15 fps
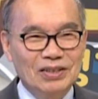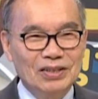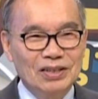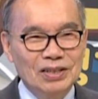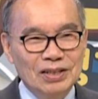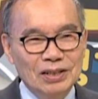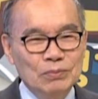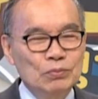
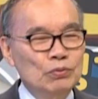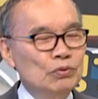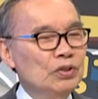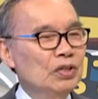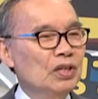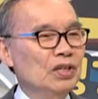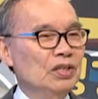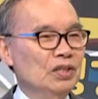아, 이
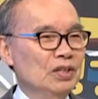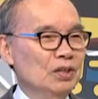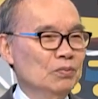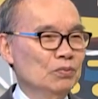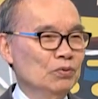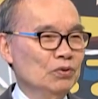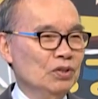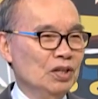문제가
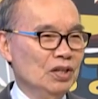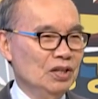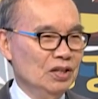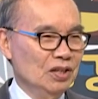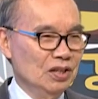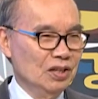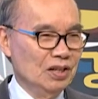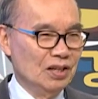
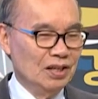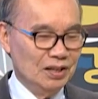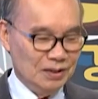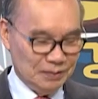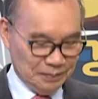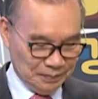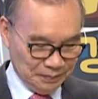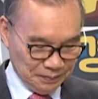있는 기라.
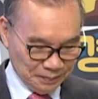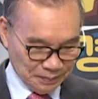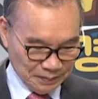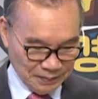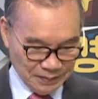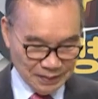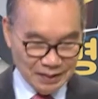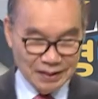
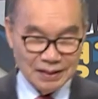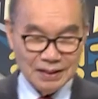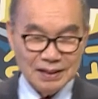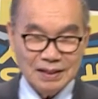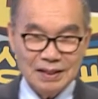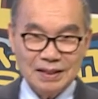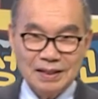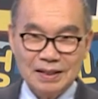
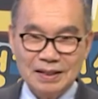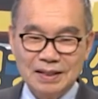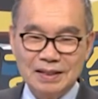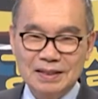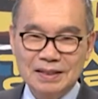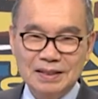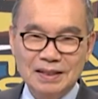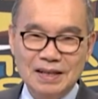
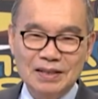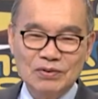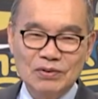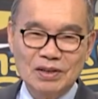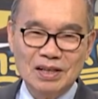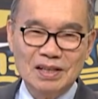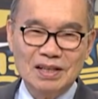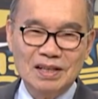그래서 나
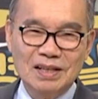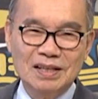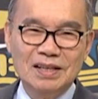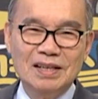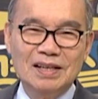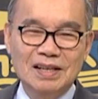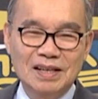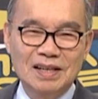좀
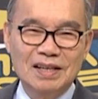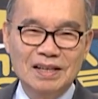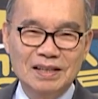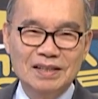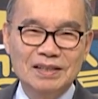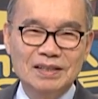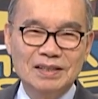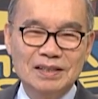깨달은 게, 아,
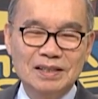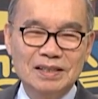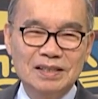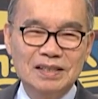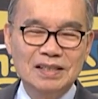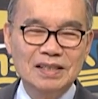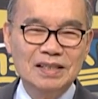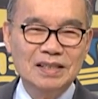이거
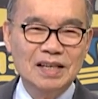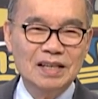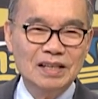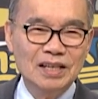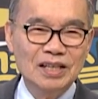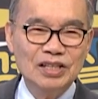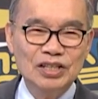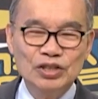
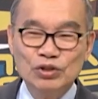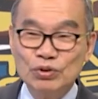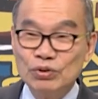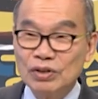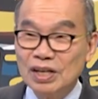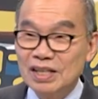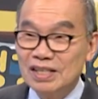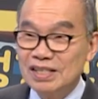신앙의
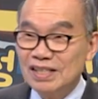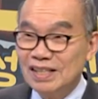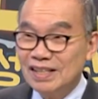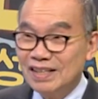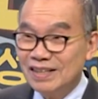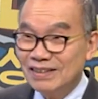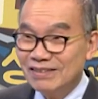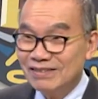기초가 있어야
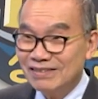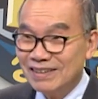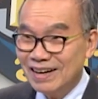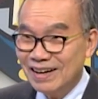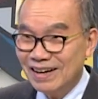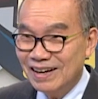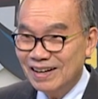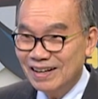
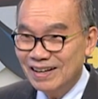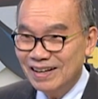되는구나.